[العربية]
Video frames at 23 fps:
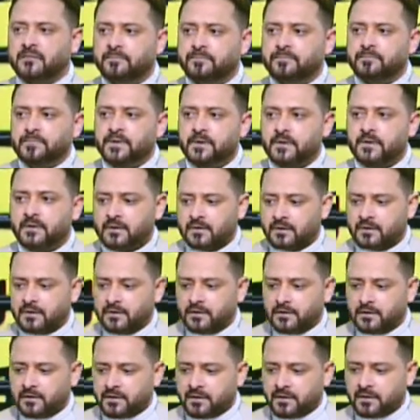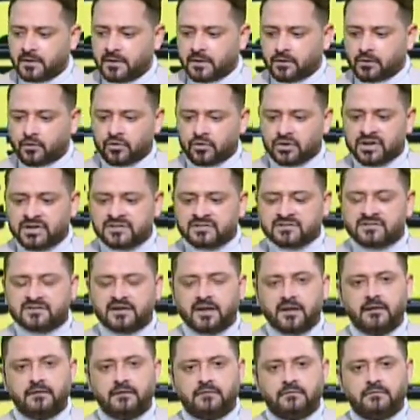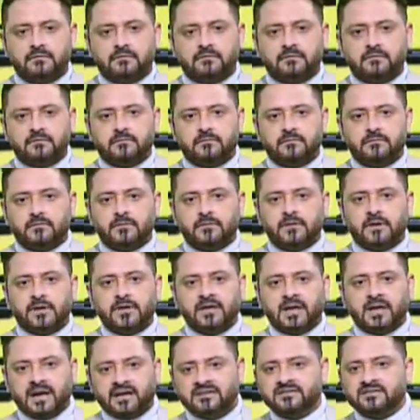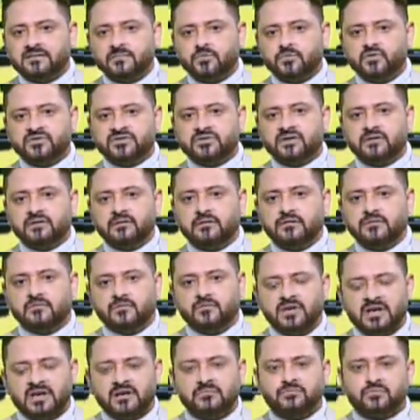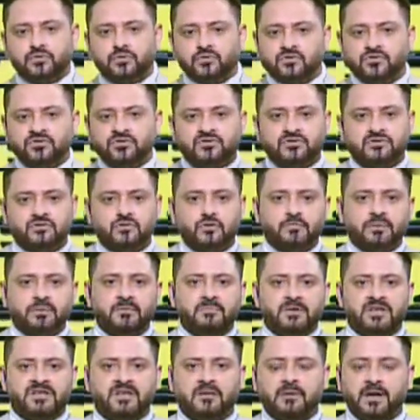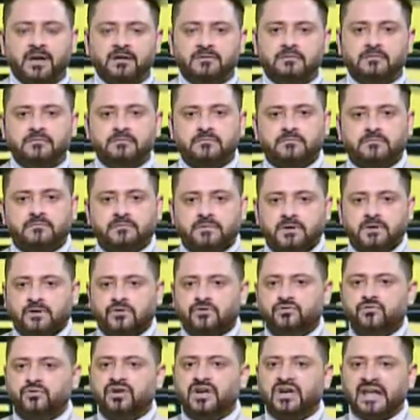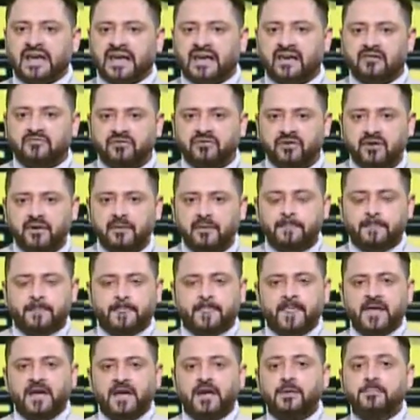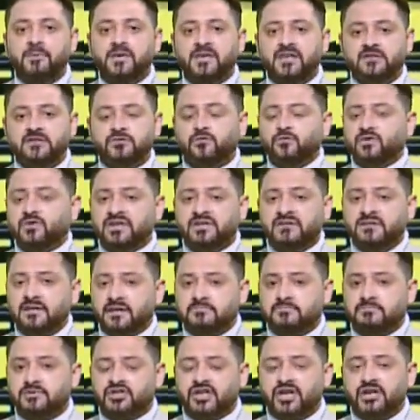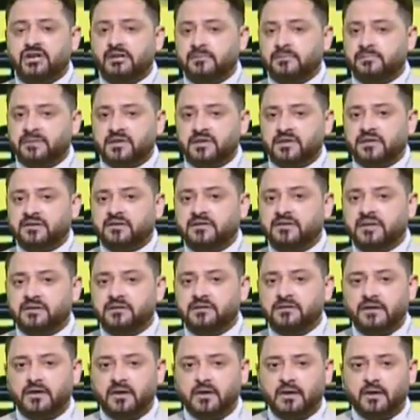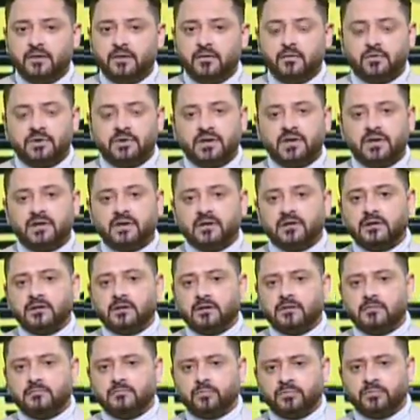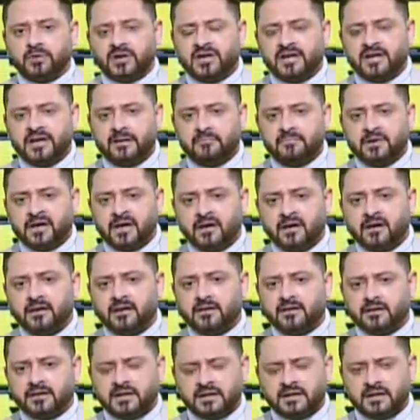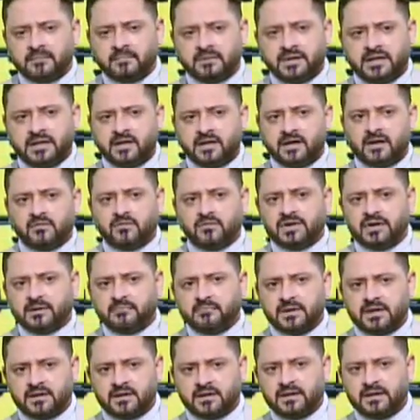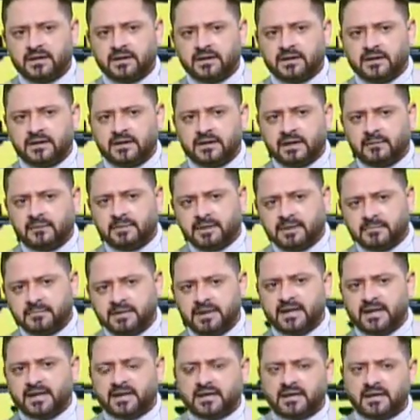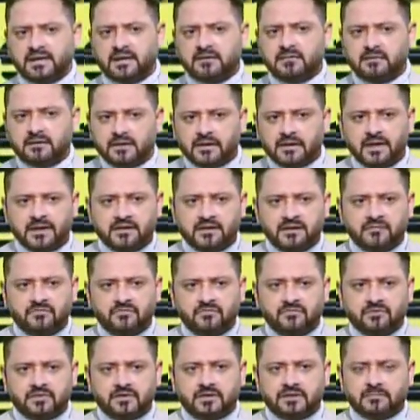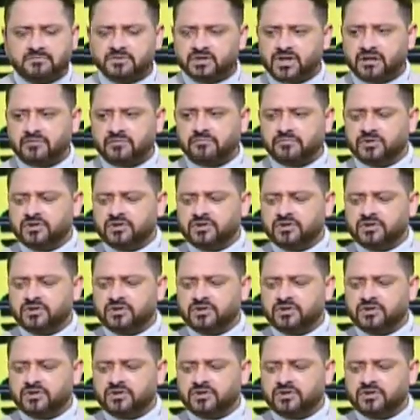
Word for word: طيب الجون جه ازاي ان حازم وصل ولعب كروس اوباما طبعا الدور الخفي اللي بيجيده جدا بشكل كبير جدا والمباراه اللي قبلها اللي قبليها او اللي قبل اللي قبل قبليها يعني كان هدف كان